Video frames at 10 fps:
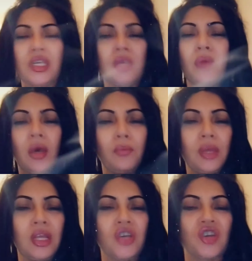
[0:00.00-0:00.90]
ما
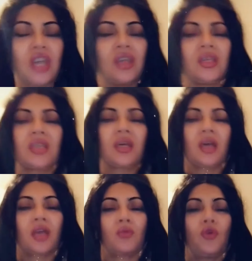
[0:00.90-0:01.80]
عندباليش كاينين نسا
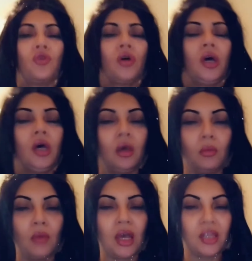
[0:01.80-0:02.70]
يخدمو
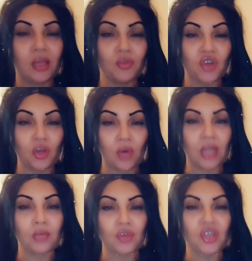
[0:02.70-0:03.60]
ما عندهمش الوقت
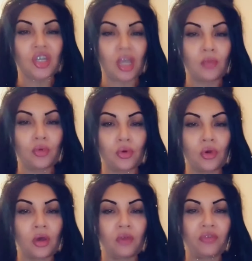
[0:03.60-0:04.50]
باش
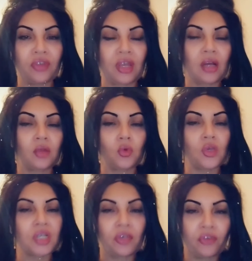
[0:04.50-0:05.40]
يطيبوا في الدار
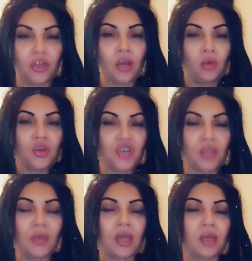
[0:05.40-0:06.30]
يسخفوا على حوايج
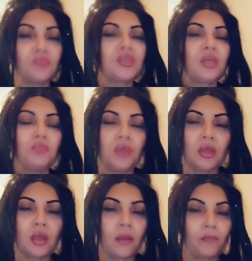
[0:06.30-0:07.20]
كيما هاك
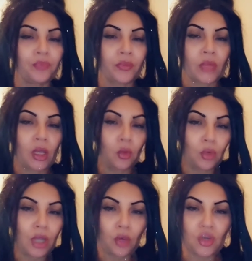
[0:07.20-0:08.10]
مسمن ولا
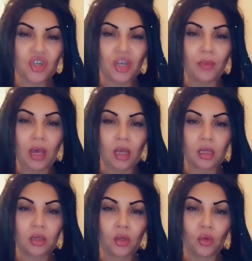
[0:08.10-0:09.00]
حوايج كيما هاك
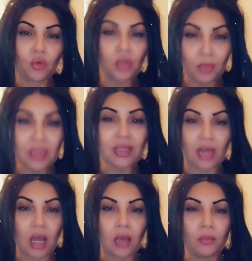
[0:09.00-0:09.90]
ولمي
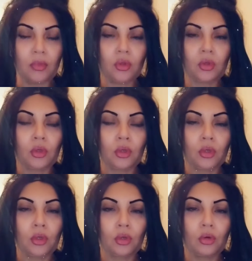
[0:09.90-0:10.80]
دراهم
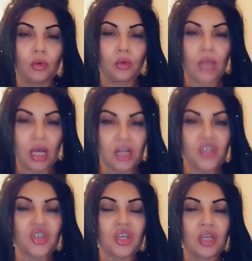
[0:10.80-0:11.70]
ونهار
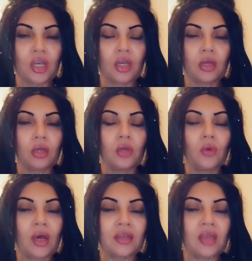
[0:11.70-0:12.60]
يجي
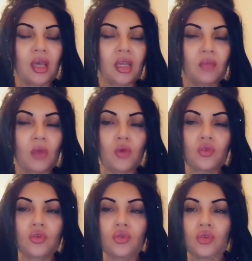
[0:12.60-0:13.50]
الوقت تاعك كيما نقول
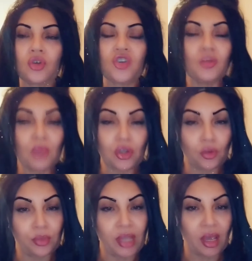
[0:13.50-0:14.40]
يجي
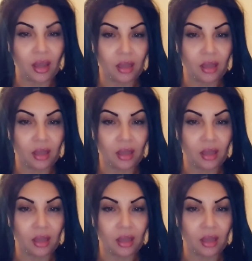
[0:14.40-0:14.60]
المكتوب تاعك